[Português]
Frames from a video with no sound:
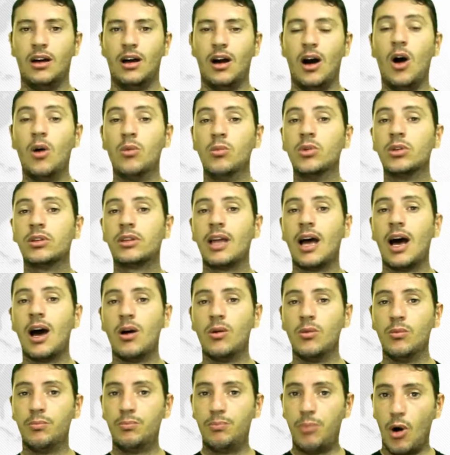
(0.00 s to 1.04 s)
Ao multar
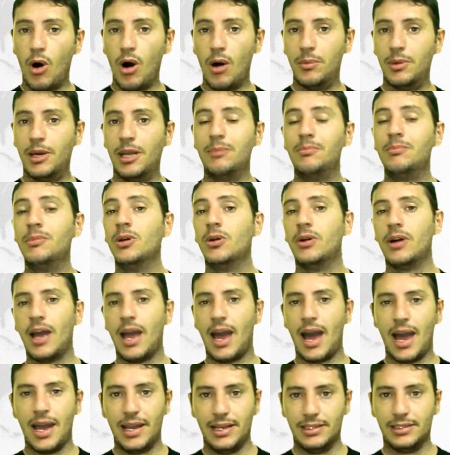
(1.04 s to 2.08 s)
um pobre em mil
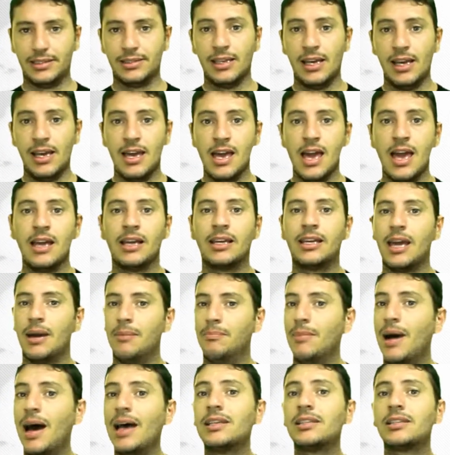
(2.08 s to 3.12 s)
reais, que é
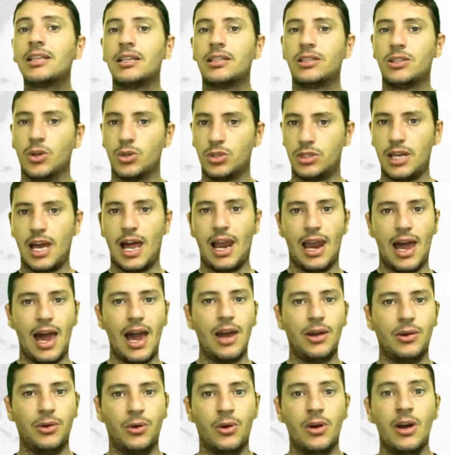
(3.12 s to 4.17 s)
mais que seu
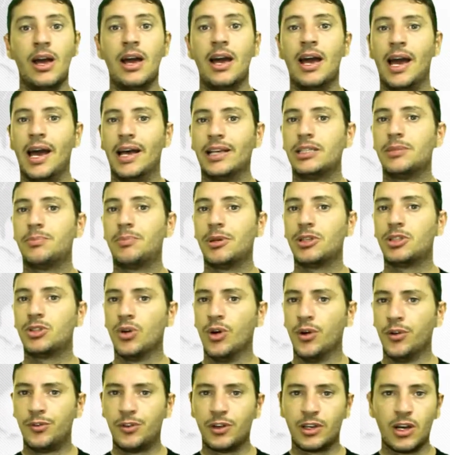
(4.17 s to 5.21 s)
salário, essa pessoa
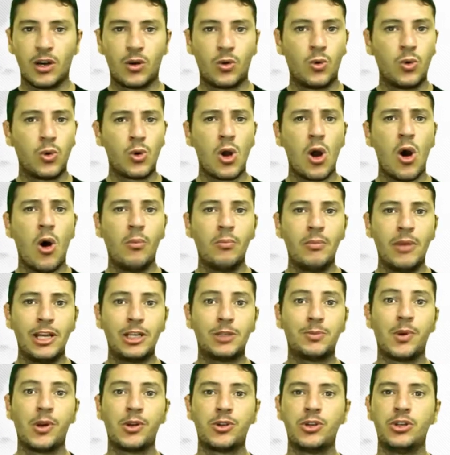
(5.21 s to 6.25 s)
fica cruelmente
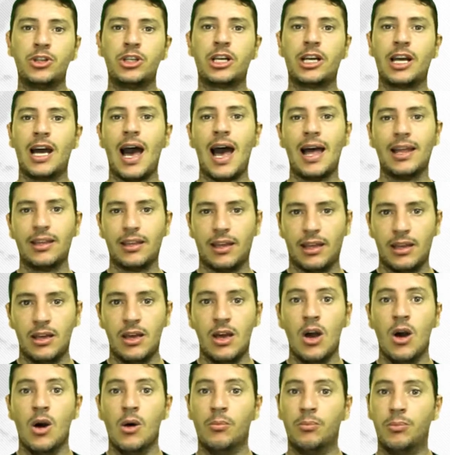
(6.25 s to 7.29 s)
prejudicada,
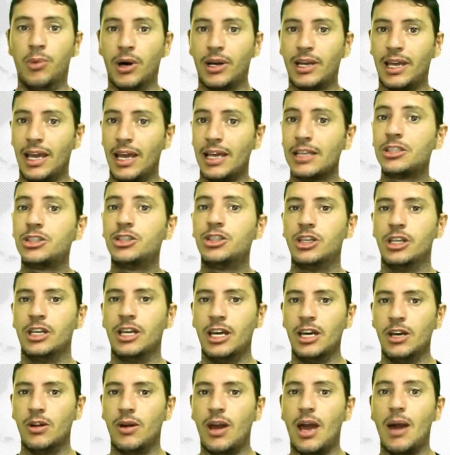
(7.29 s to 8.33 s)
porque esse
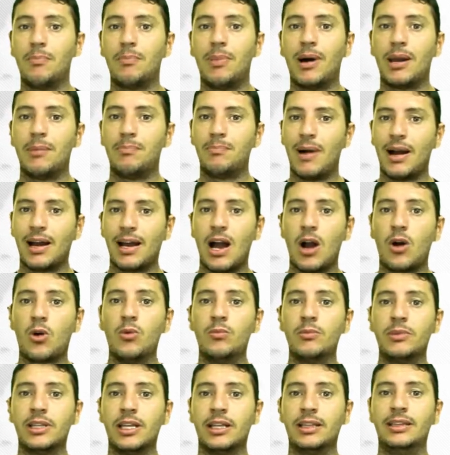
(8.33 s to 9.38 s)
dinheiro é para pagar a
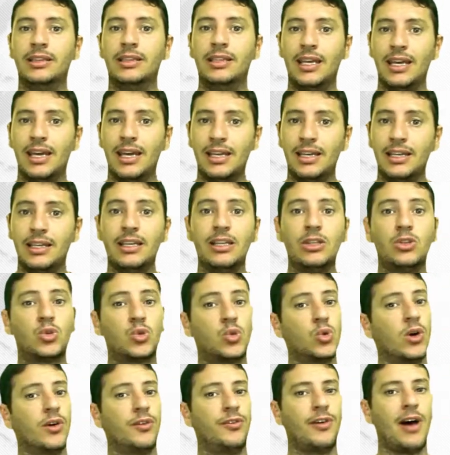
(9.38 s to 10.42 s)
comida dele e de
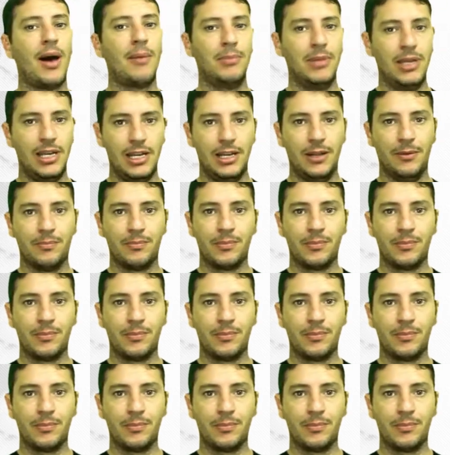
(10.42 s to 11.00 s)
sua família,